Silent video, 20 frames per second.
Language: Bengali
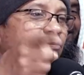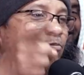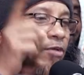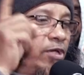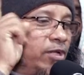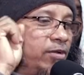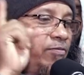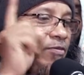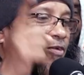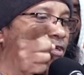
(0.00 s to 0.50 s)

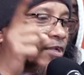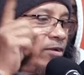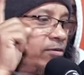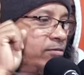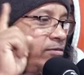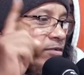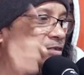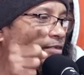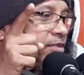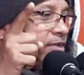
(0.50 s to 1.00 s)
বেল ফিটানো
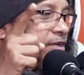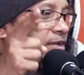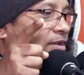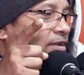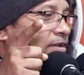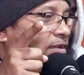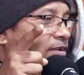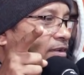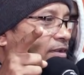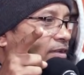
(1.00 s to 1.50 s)
ঠিক না
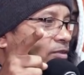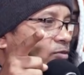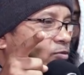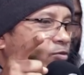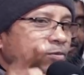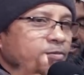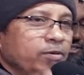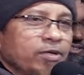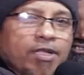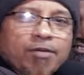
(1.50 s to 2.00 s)

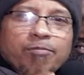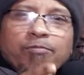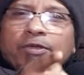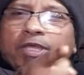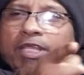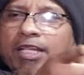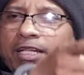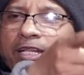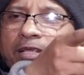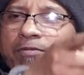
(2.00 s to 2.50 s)
তুই বাটা
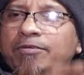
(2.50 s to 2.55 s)
বেলে না